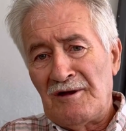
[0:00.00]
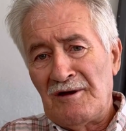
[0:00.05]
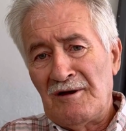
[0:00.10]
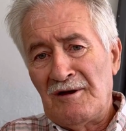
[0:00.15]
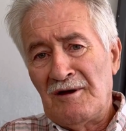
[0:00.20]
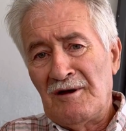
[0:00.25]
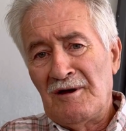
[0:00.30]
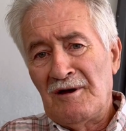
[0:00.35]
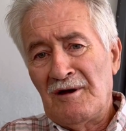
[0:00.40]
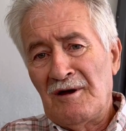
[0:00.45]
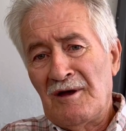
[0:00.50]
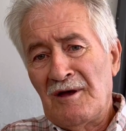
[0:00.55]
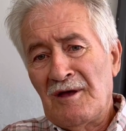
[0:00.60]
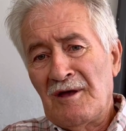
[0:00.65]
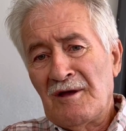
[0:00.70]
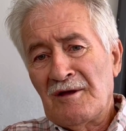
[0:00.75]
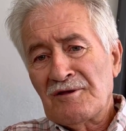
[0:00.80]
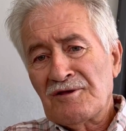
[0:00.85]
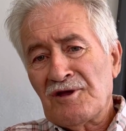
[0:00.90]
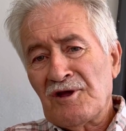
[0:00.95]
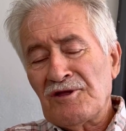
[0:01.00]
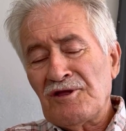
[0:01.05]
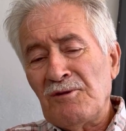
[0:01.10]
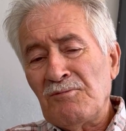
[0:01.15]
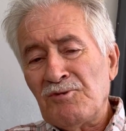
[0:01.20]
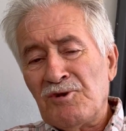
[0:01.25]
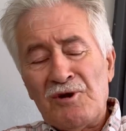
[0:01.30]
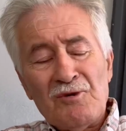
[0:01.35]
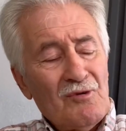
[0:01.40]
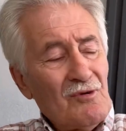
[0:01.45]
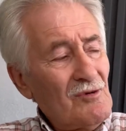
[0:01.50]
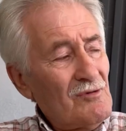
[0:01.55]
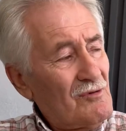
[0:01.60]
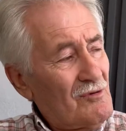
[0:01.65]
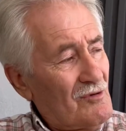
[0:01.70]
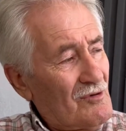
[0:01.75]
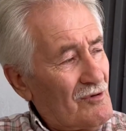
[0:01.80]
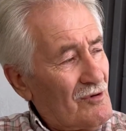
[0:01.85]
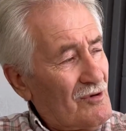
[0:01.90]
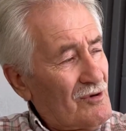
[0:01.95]
Evet. Dedim ki o,
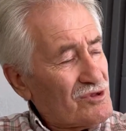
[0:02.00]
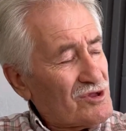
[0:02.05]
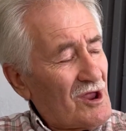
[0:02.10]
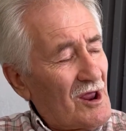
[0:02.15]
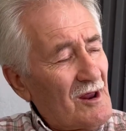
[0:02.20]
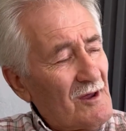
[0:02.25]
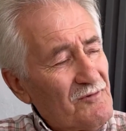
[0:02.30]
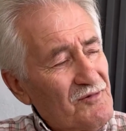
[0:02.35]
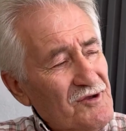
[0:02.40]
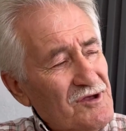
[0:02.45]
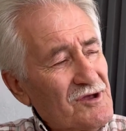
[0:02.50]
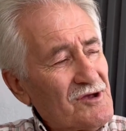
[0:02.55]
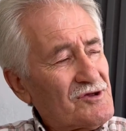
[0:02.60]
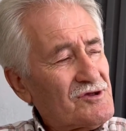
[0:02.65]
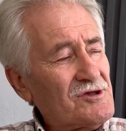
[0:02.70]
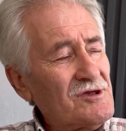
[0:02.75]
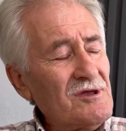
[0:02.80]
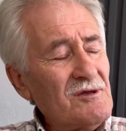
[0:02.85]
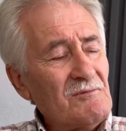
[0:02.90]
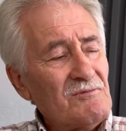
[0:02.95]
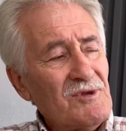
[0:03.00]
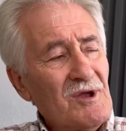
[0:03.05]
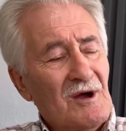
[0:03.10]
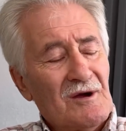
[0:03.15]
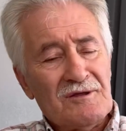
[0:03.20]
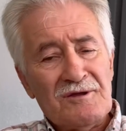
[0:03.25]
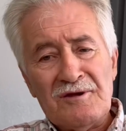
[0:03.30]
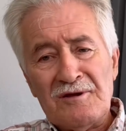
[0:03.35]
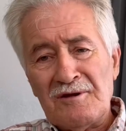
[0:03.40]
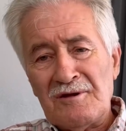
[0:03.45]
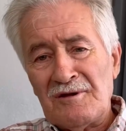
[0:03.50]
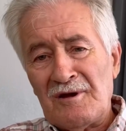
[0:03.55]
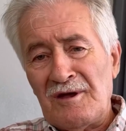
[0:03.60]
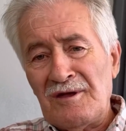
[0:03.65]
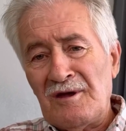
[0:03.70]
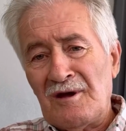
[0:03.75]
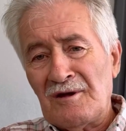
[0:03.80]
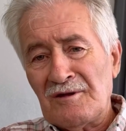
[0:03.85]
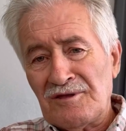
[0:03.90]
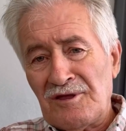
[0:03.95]
o tarafı keseyim yani onu,
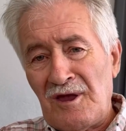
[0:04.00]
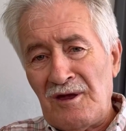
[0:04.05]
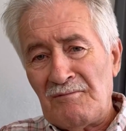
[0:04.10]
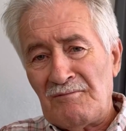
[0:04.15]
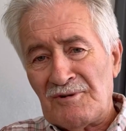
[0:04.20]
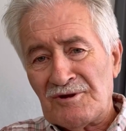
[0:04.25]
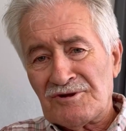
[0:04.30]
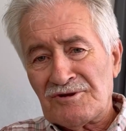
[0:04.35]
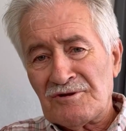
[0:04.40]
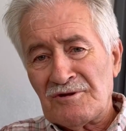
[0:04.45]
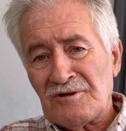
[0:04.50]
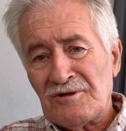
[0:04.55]
ayağa değmesin.